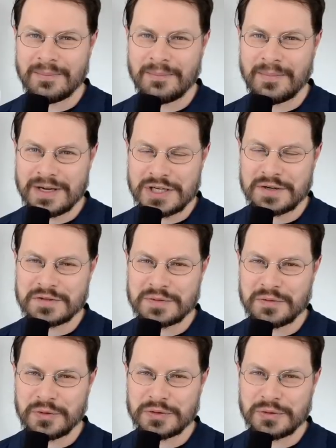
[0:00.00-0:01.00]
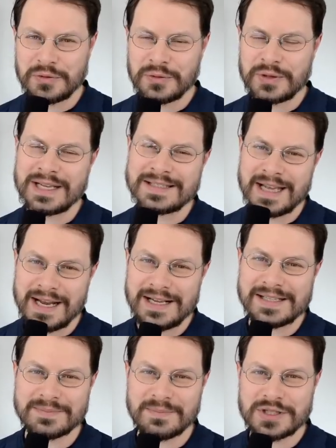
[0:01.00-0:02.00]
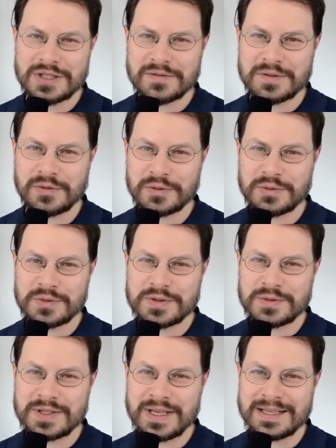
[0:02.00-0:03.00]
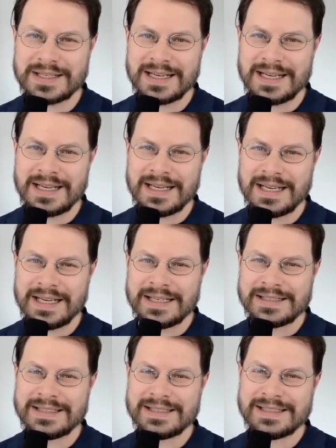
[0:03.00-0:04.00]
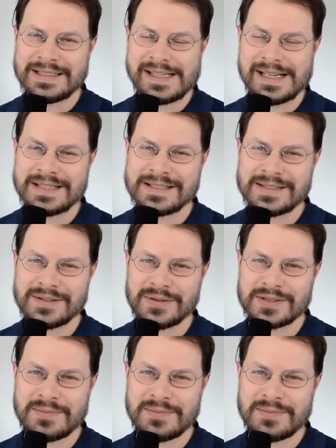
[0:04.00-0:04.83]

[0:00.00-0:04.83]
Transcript: Mannschaftsfoto oder Teil des Mannschaftsfotos zu sein in der Saison